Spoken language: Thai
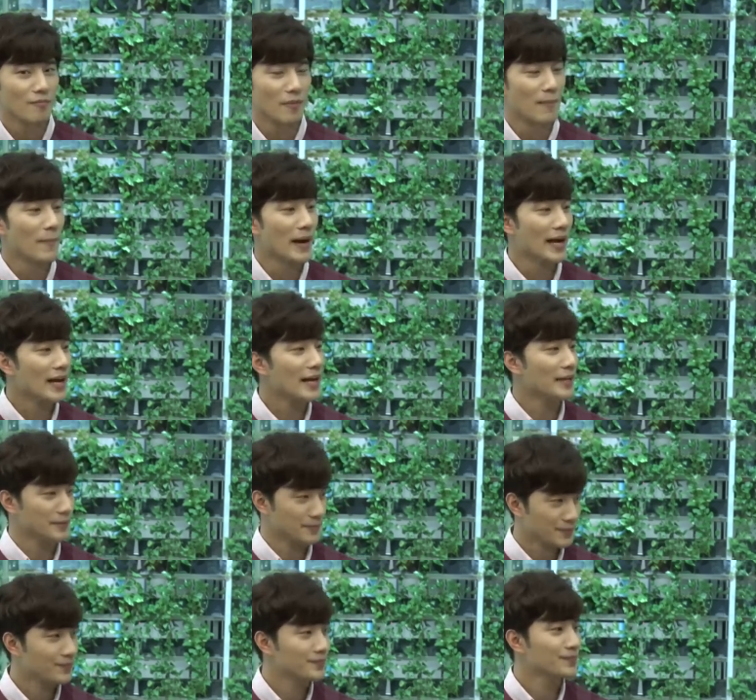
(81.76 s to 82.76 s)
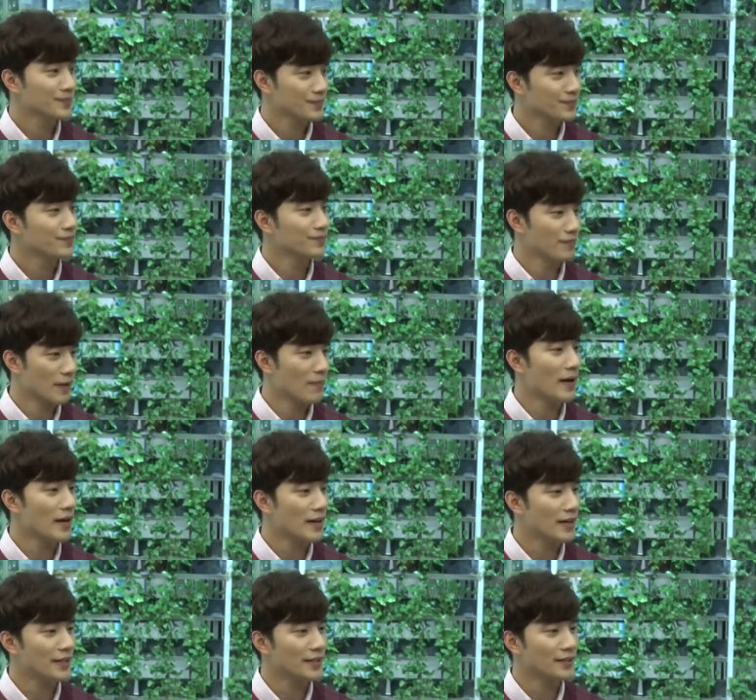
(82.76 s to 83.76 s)
เหมือนไหมอ่ะเหมือนไหม
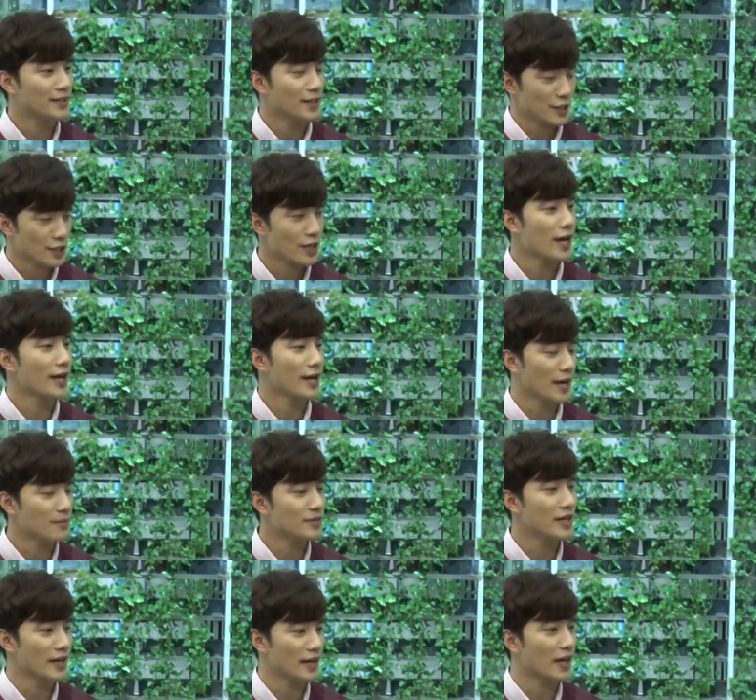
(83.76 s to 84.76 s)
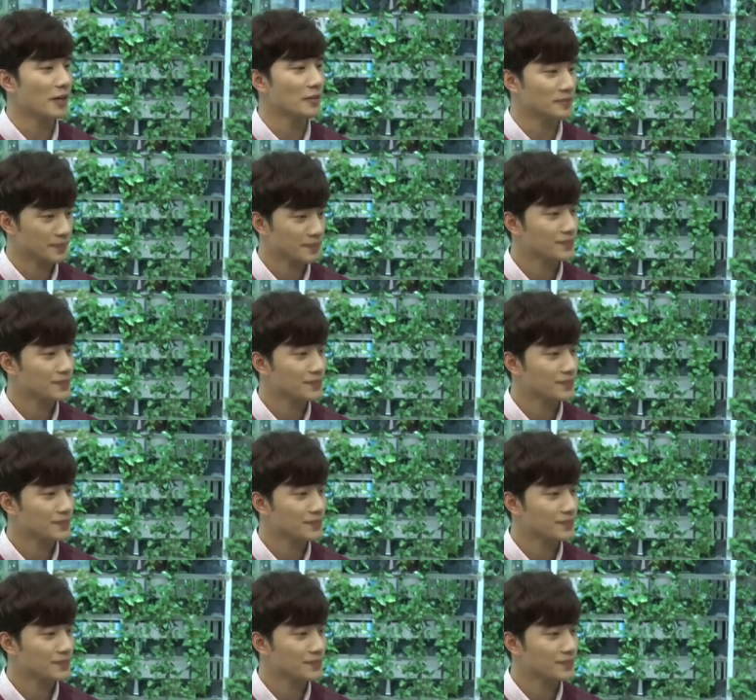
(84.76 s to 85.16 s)
เลยใช่ครับใช่ครับ